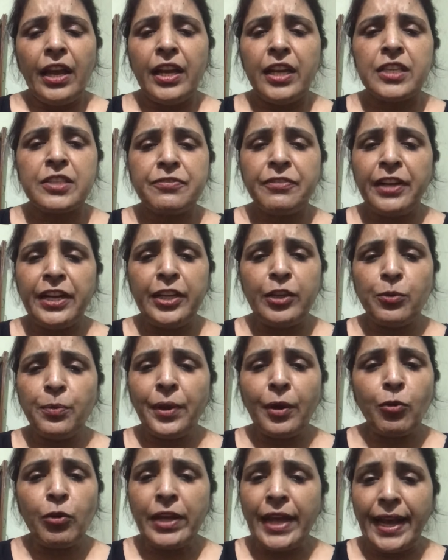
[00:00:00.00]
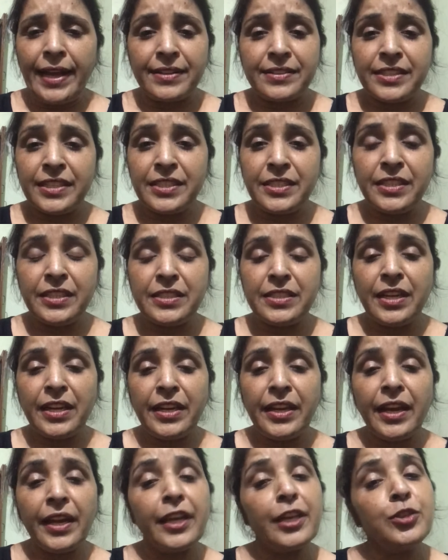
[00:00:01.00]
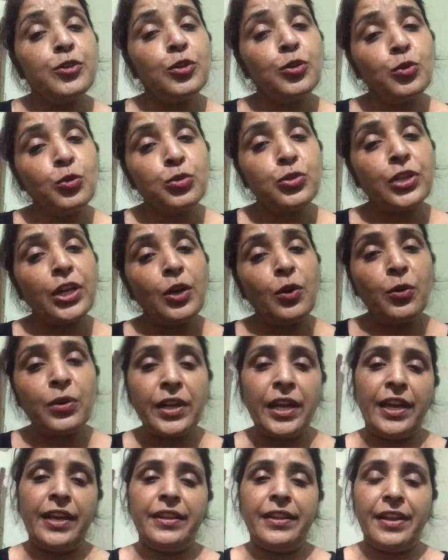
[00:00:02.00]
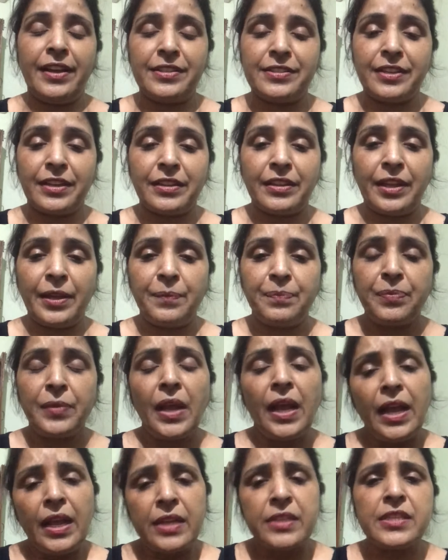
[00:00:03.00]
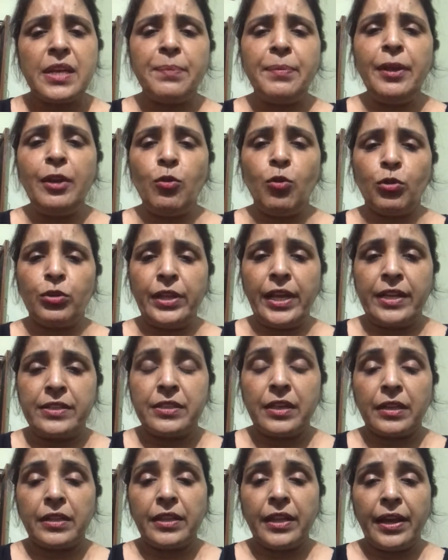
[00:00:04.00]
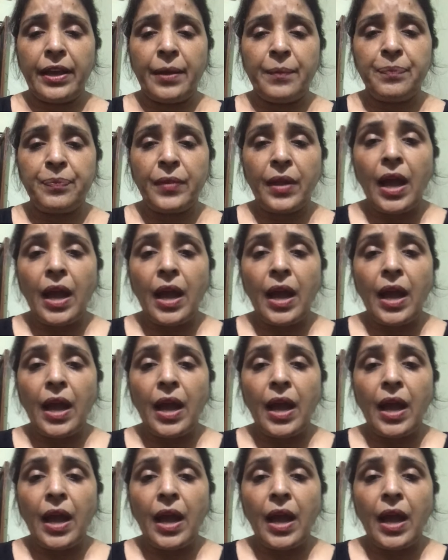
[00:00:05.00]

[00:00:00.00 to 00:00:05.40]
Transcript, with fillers: इस वीडियो में कोई ऐसी चीज़ नहीं है कि जो दूसरे लोग नहीं देख सकते सभी लोग देख सकते हैं